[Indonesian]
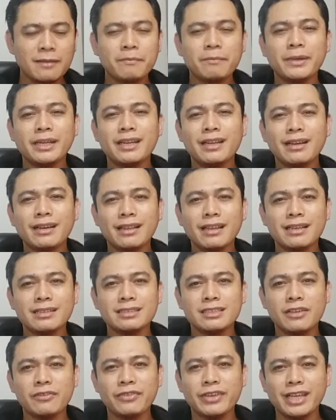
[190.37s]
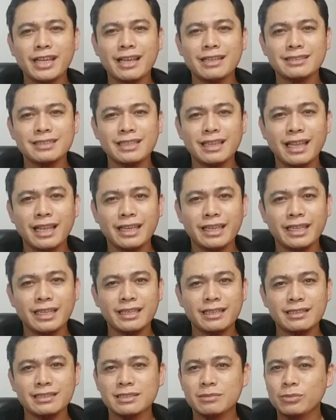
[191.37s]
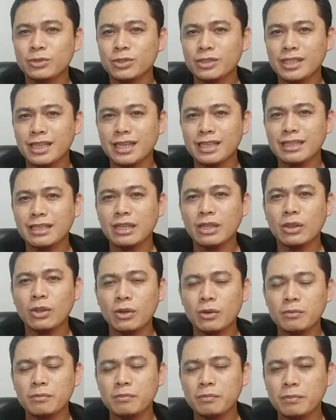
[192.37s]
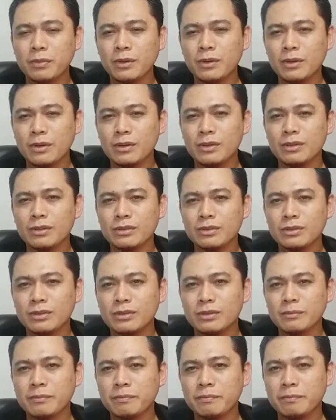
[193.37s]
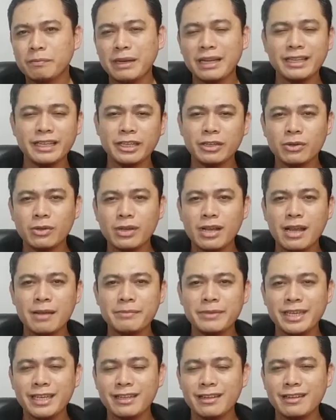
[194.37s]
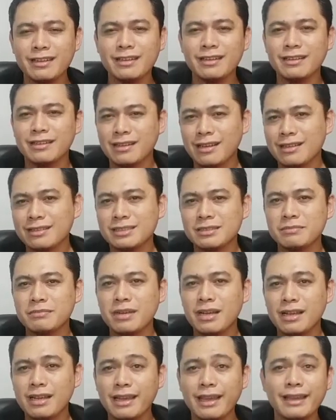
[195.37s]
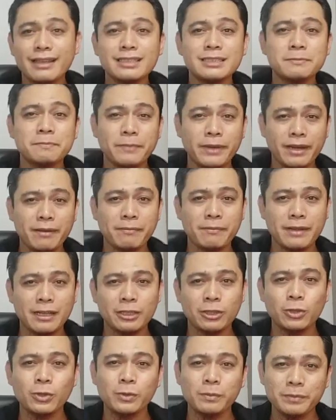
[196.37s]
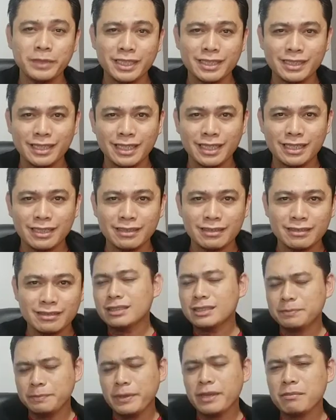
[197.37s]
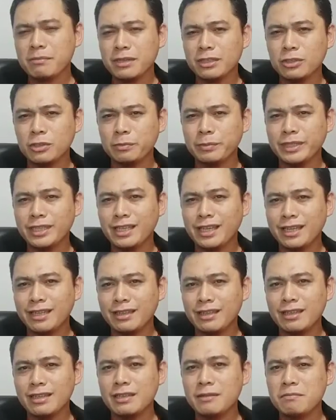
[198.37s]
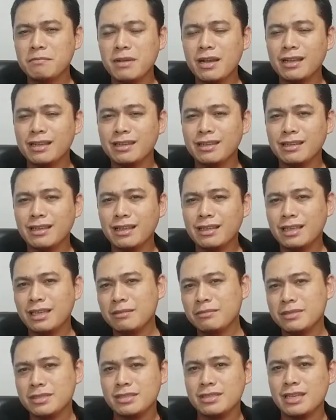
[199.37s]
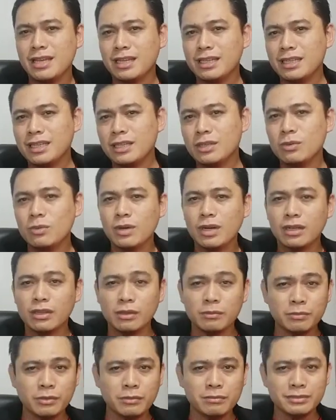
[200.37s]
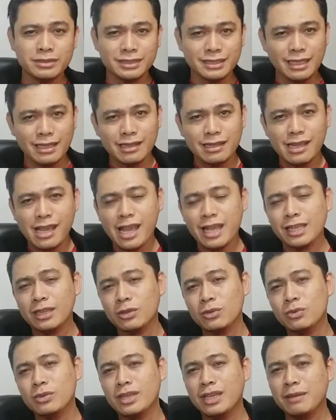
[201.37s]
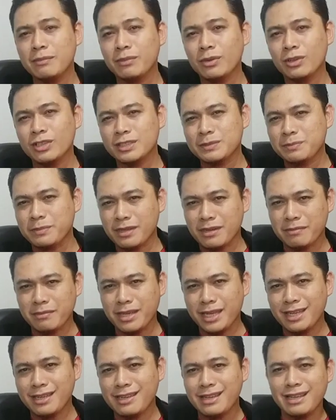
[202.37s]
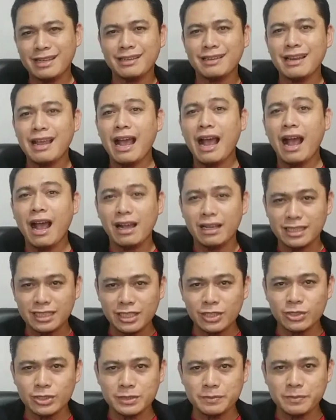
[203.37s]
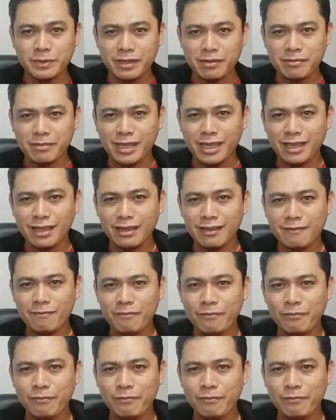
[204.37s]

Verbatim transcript: Pada klasifikasi lain disebutkan kelompok panerogami ini dikenal sebagai spermatopita. Spermatopita ini dibagi lagi menjadi dua kelompok besar yaitu gymnosperme dan angiosperme.